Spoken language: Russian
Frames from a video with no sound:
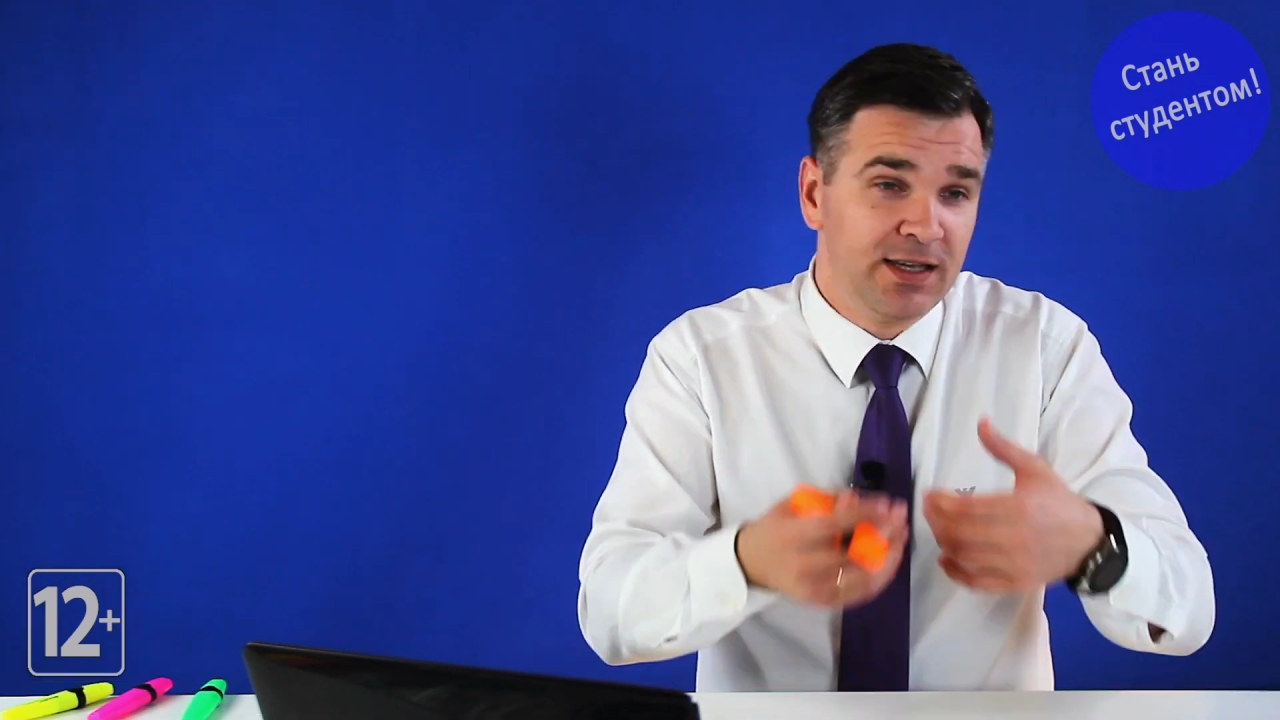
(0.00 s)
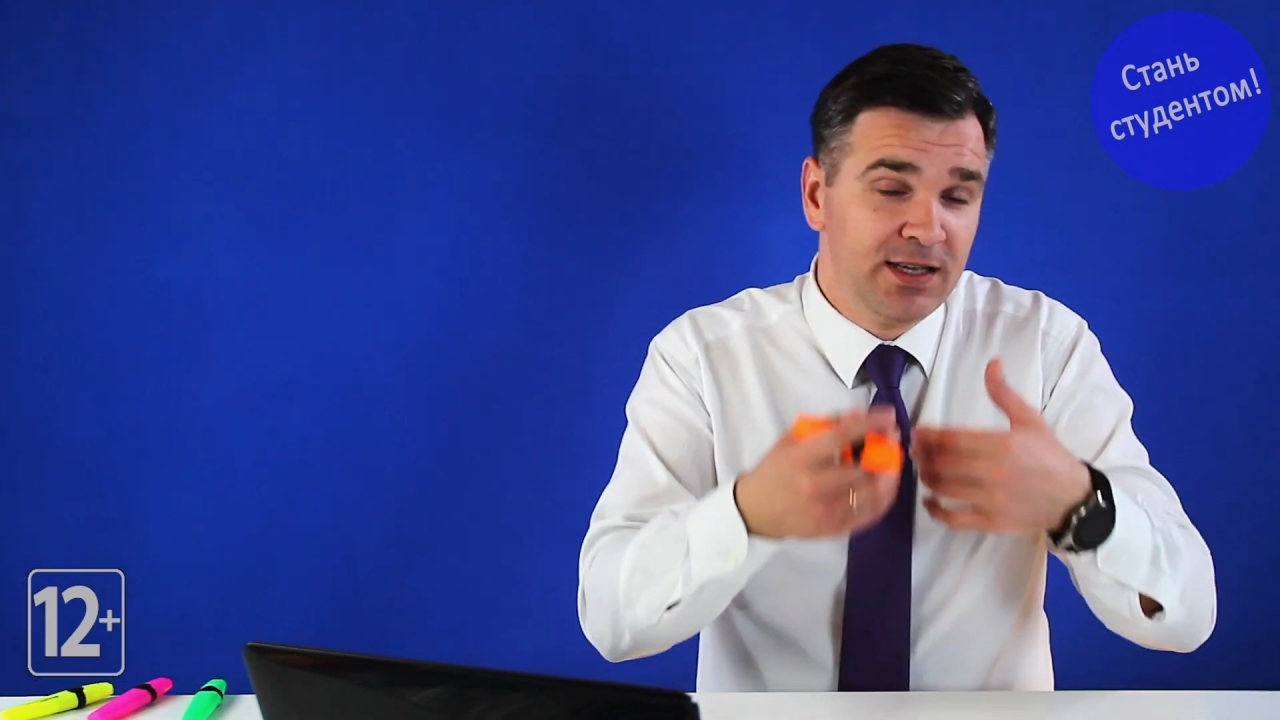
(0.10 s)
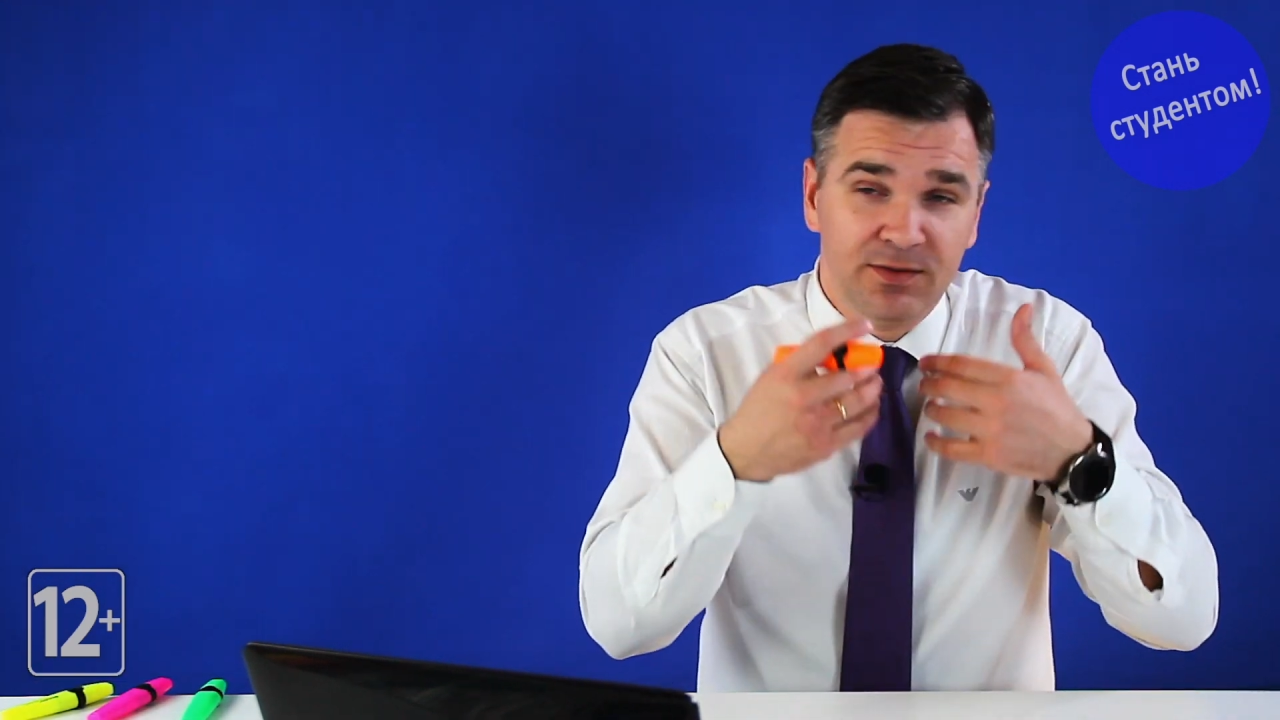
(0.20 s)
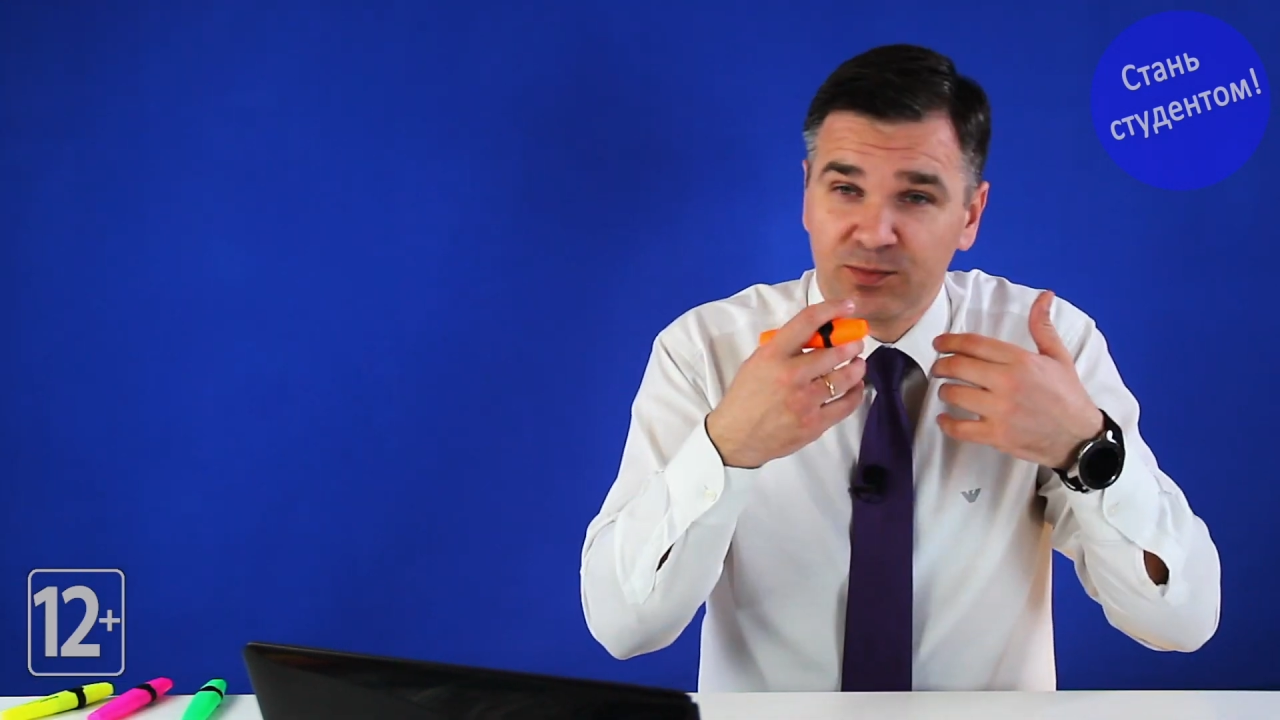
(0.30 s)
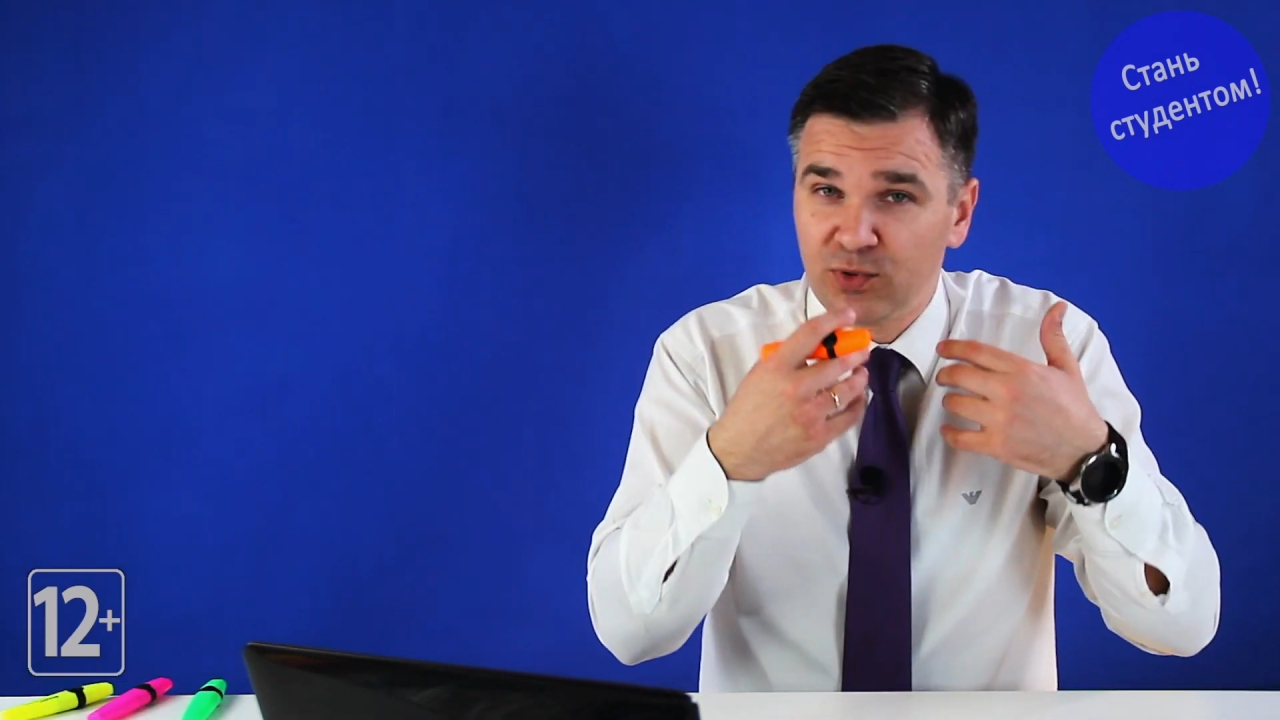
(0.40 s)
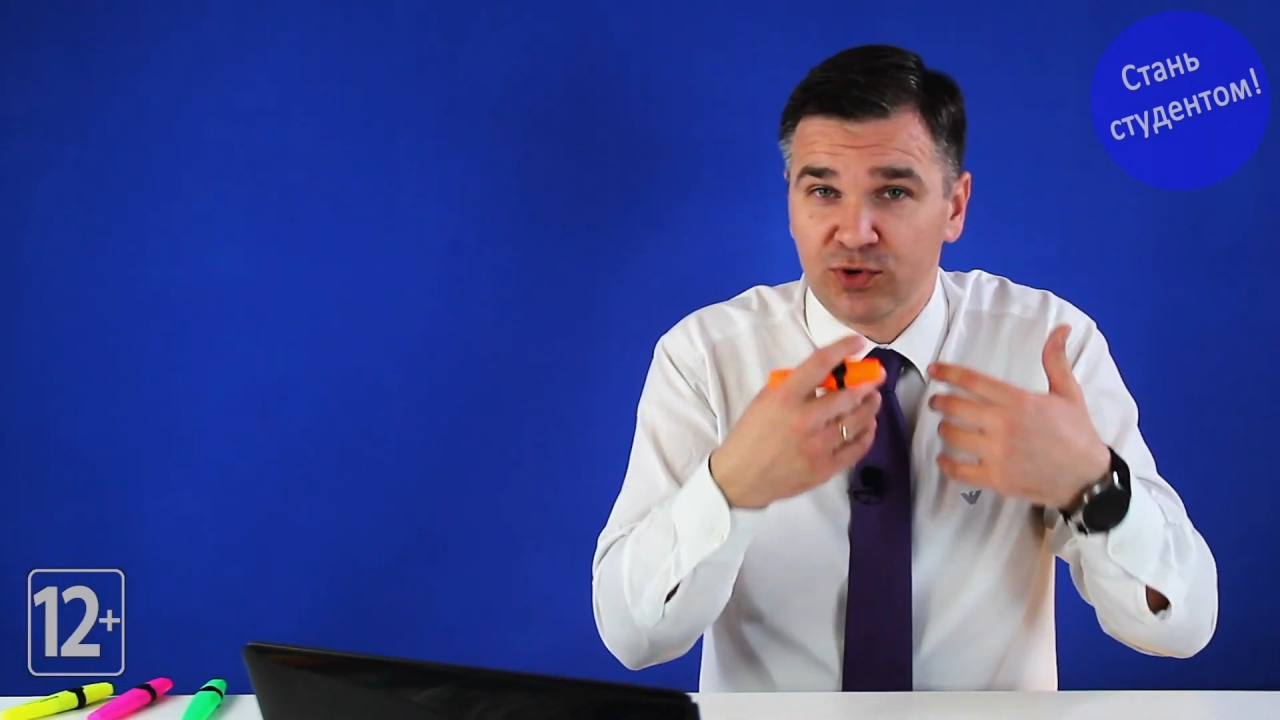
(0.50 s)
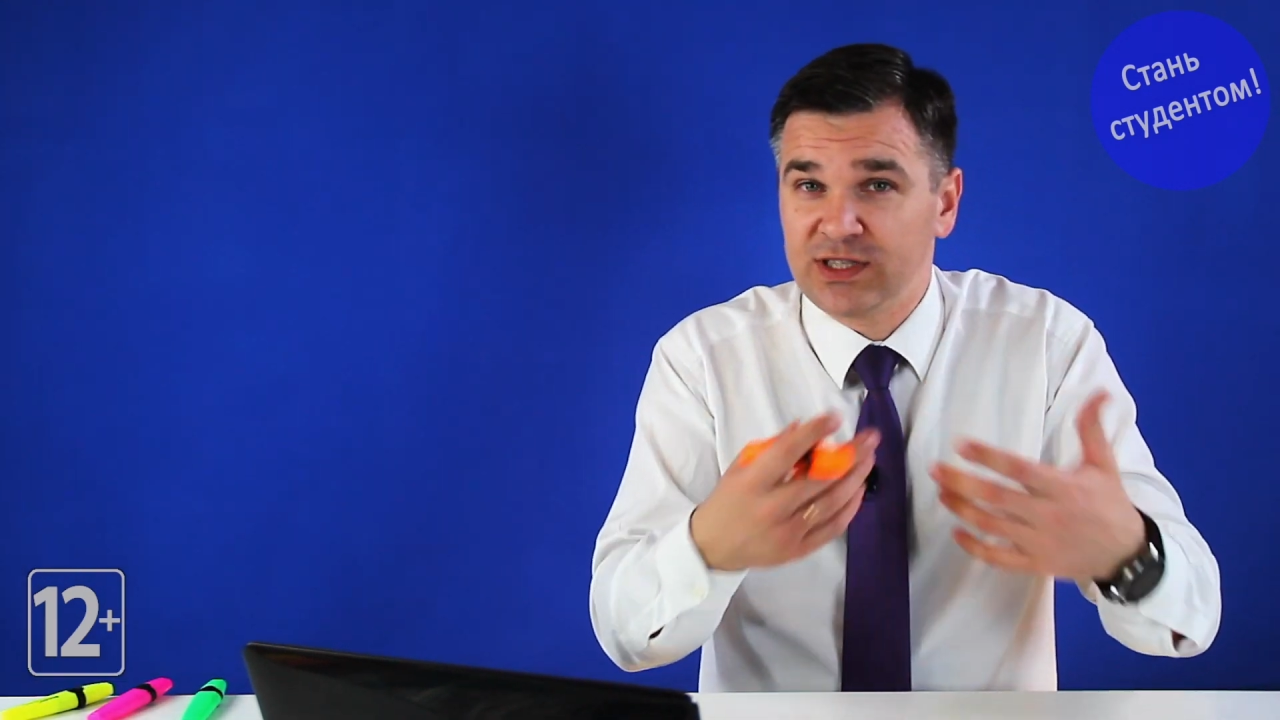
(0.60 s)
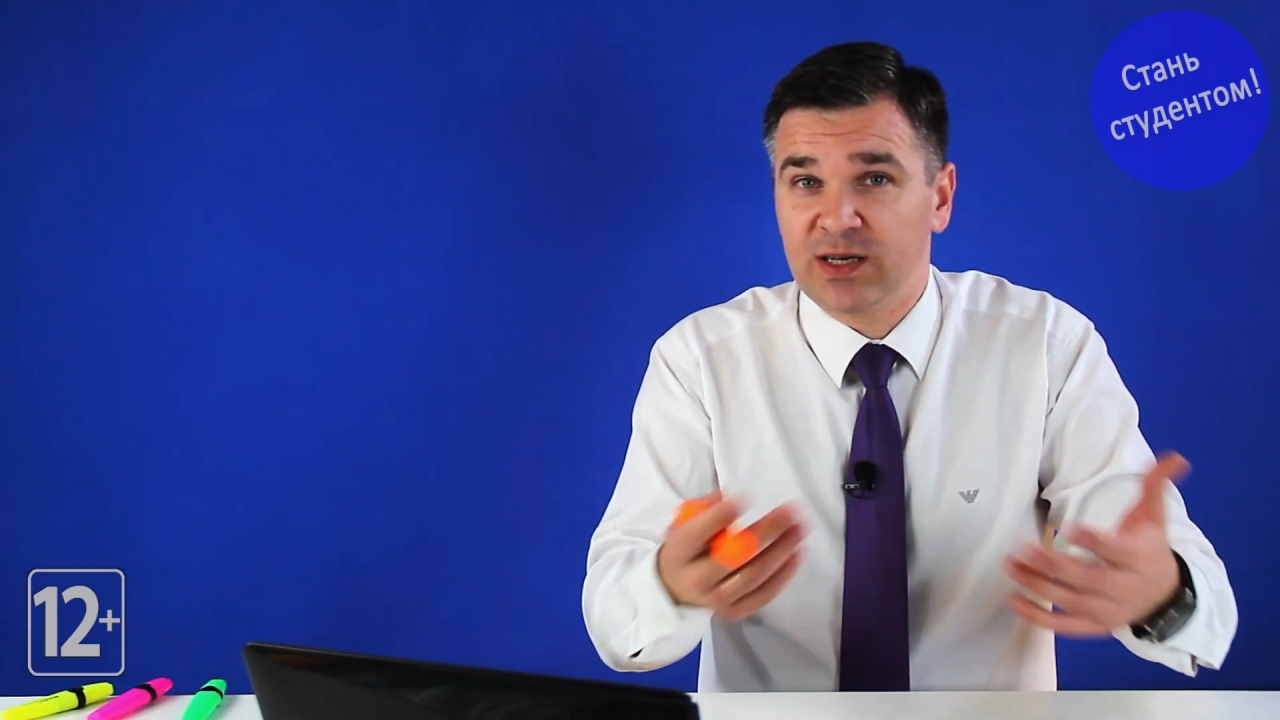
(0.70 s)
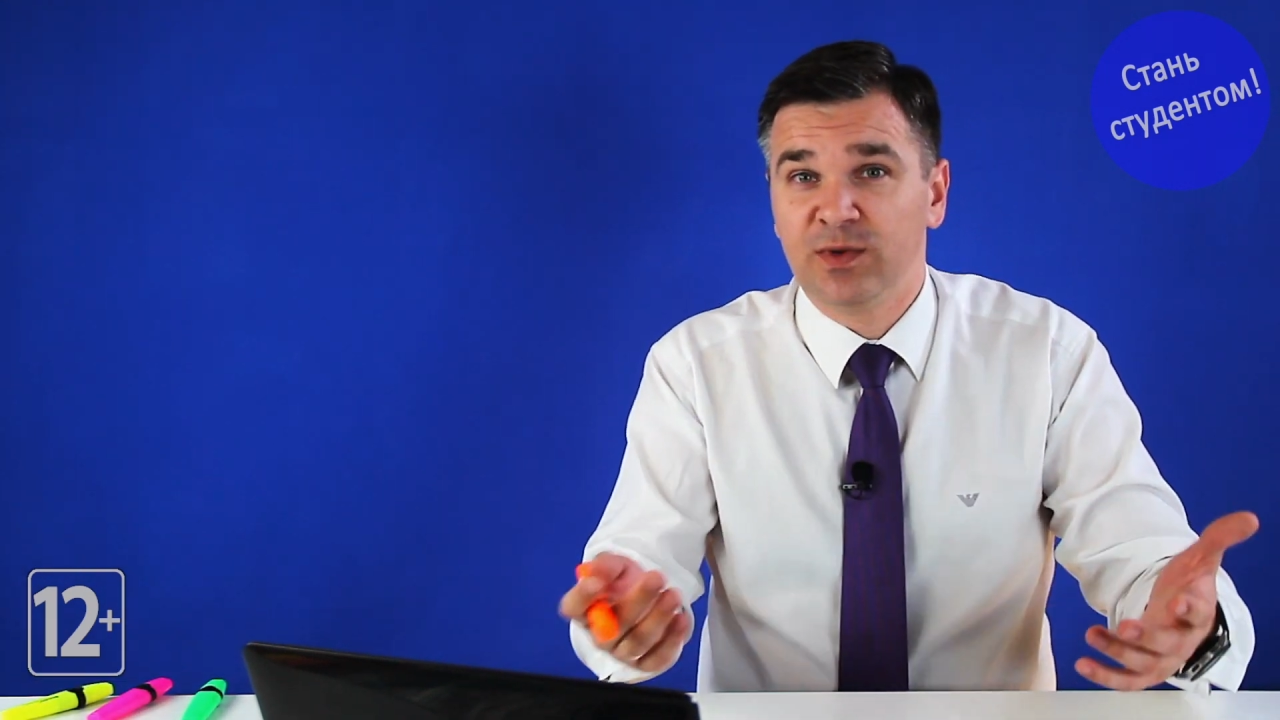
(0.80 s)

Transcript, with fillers: и просто